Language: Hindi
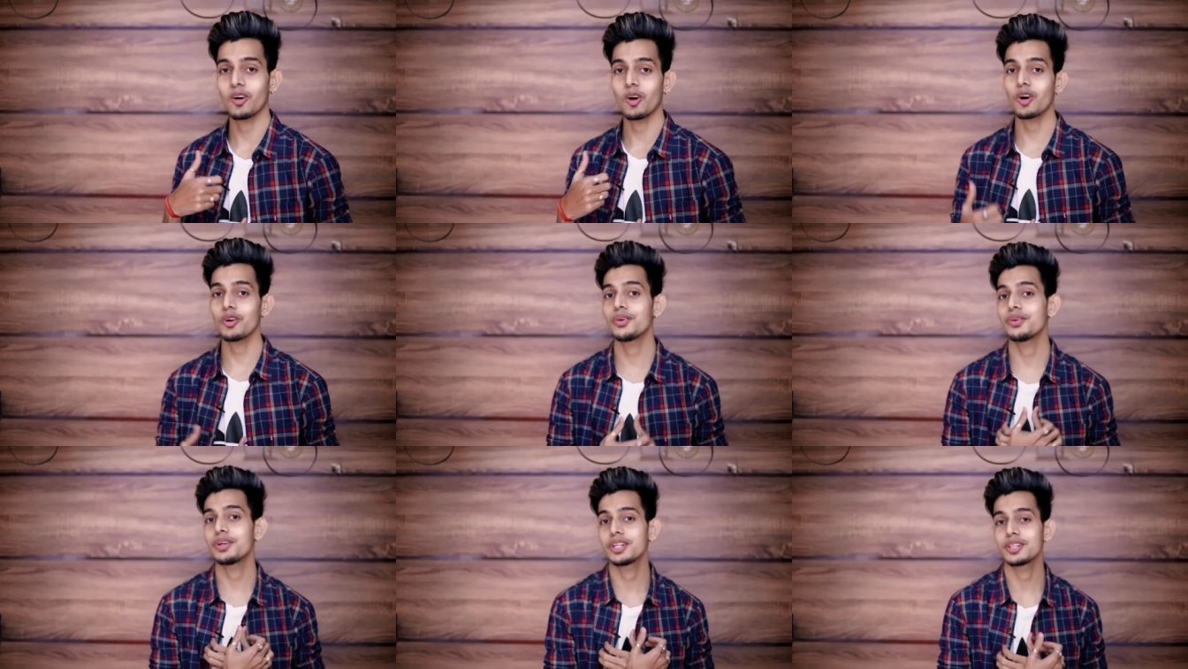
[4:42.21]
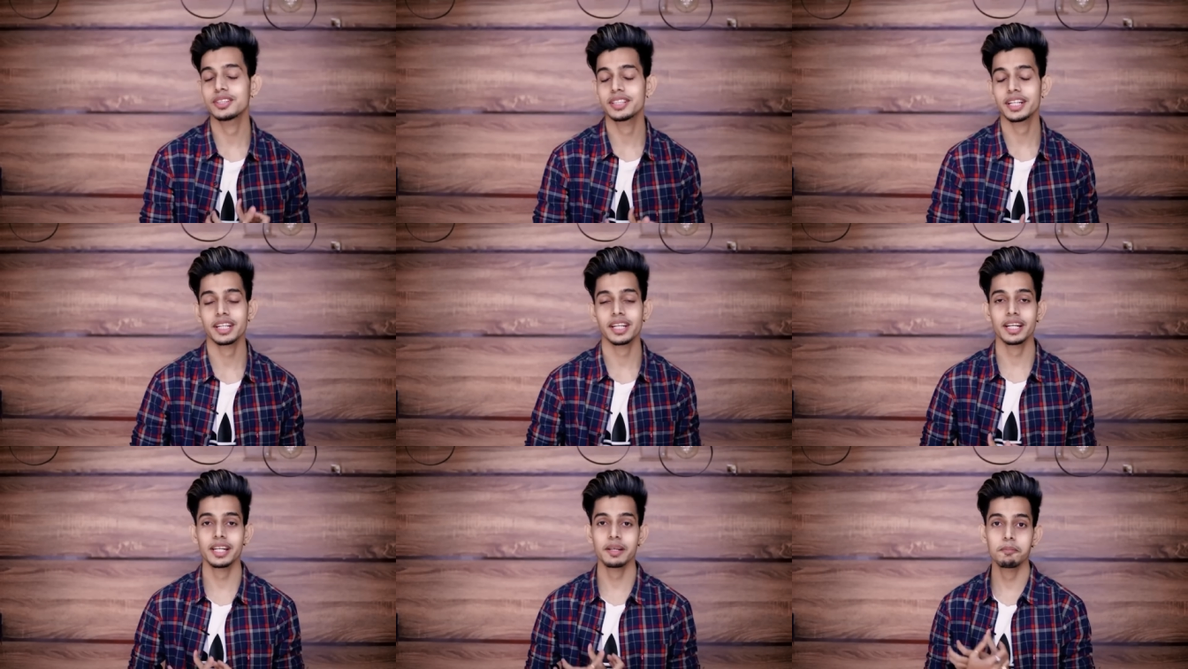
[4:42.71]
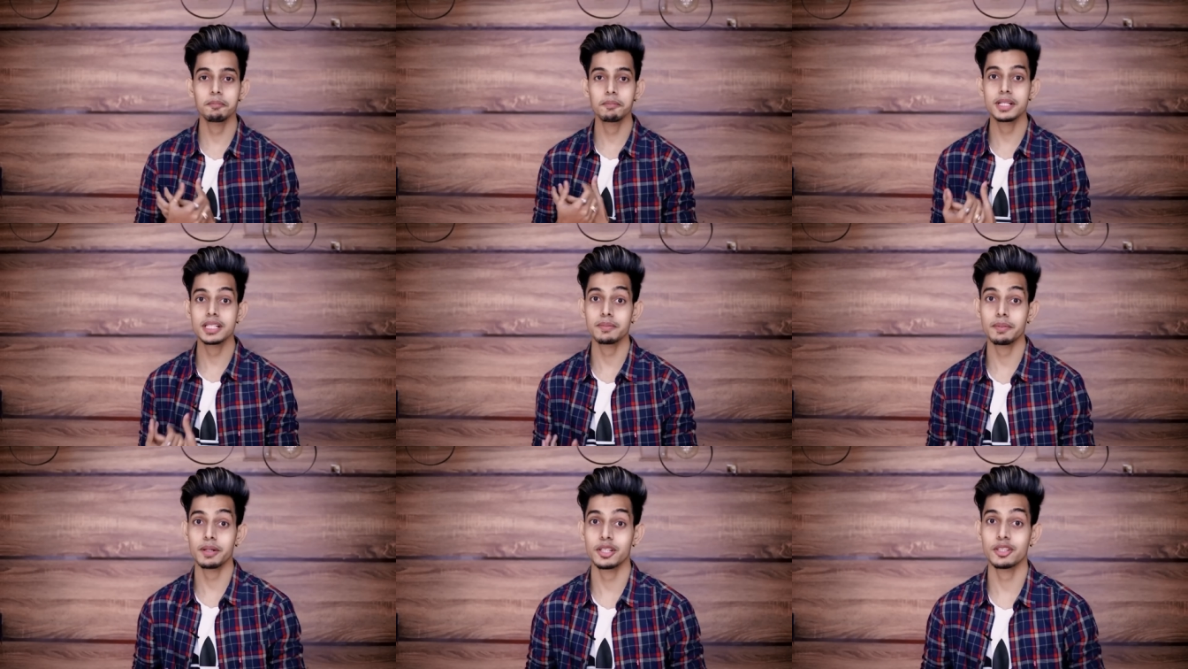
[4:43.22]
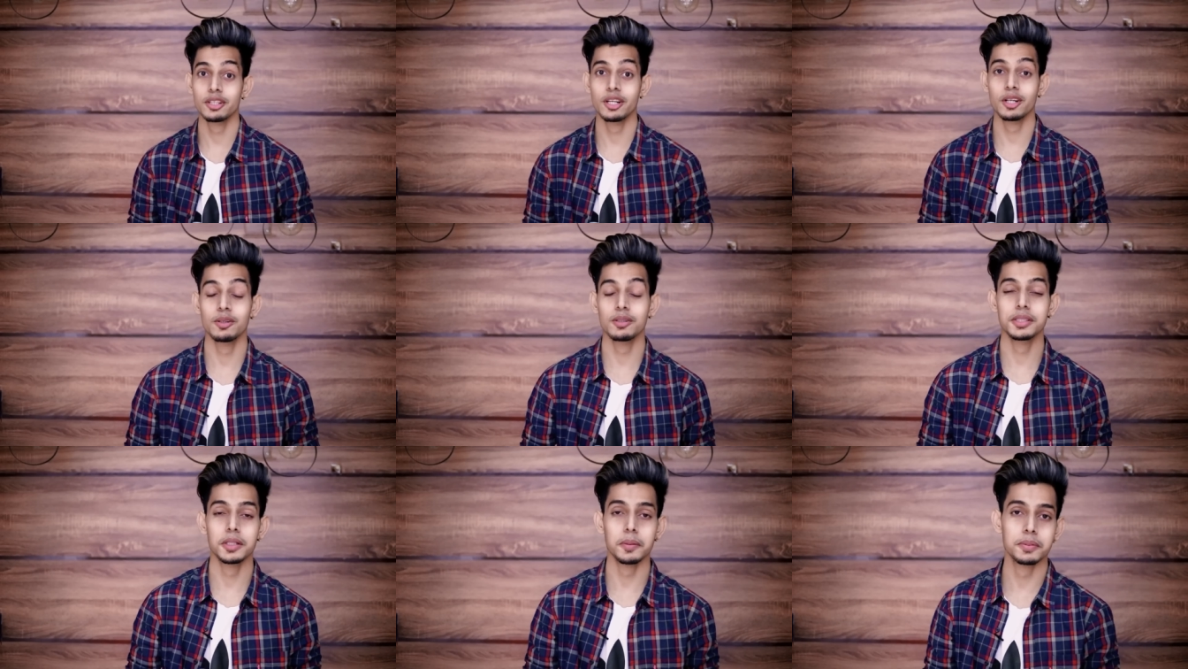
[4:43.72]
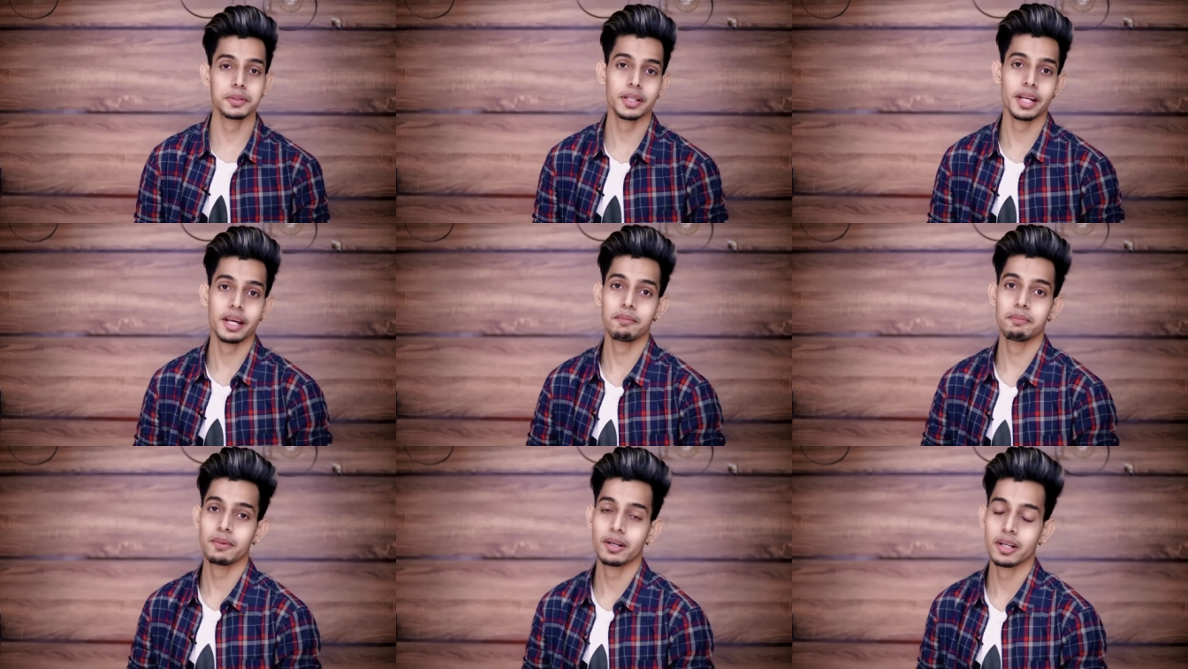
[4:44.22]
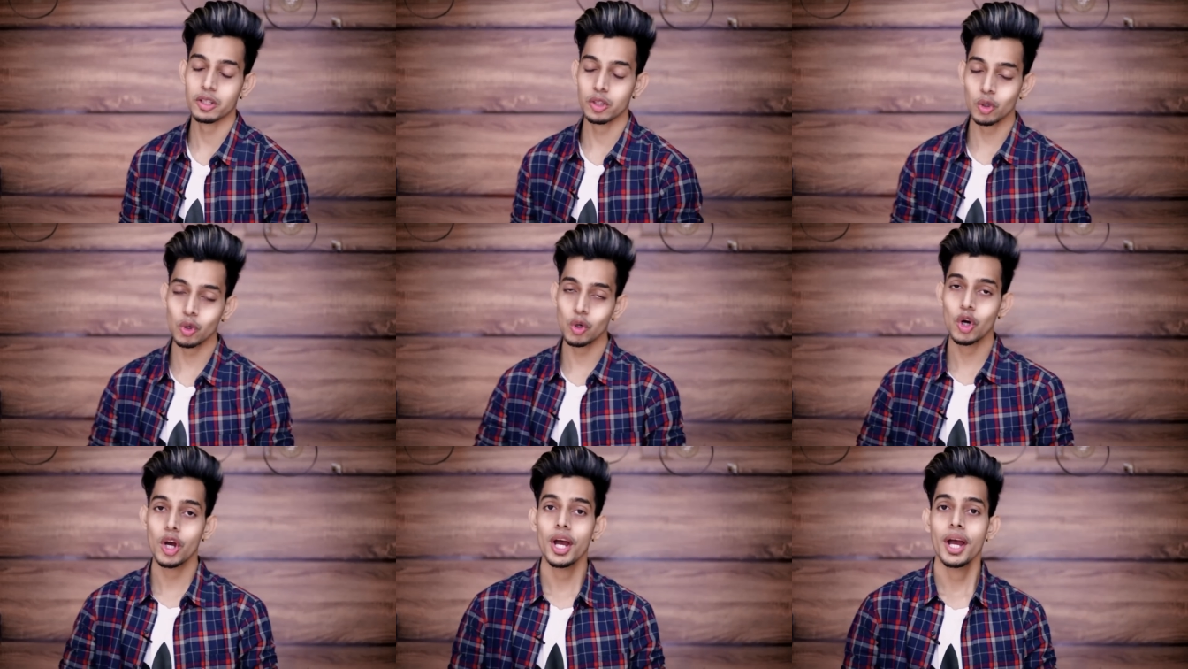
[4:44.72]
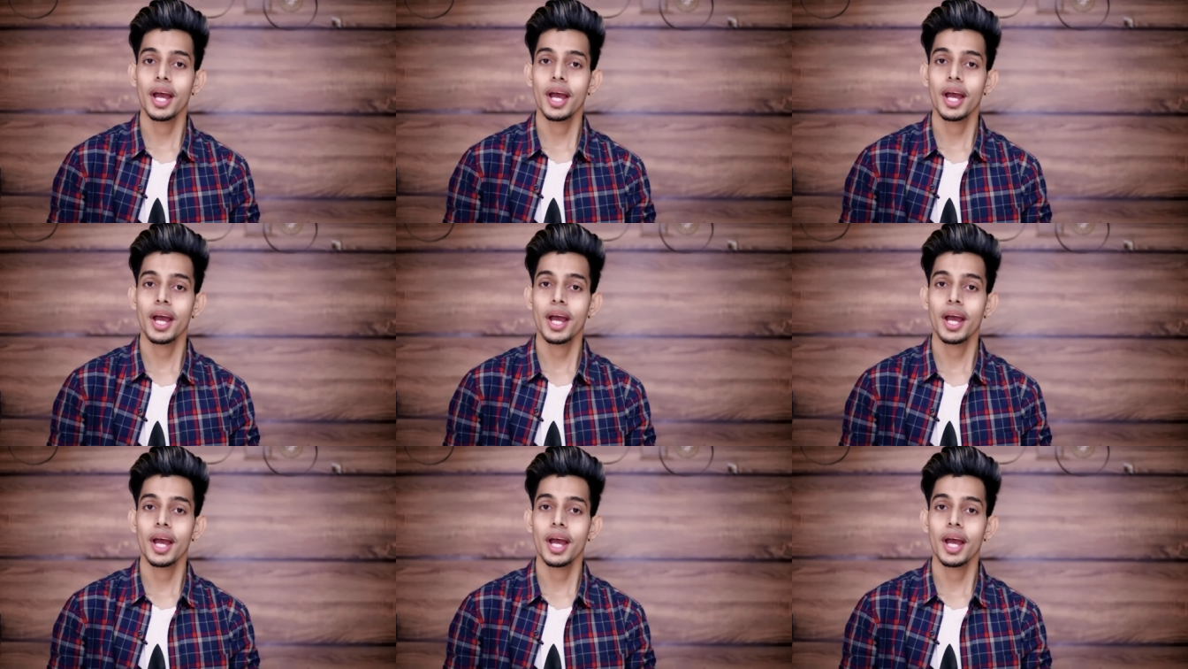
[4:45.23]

और वीडियोस देखने के लिए प्लीज़ मेरे चैनल को सब्सक्राइब कर दो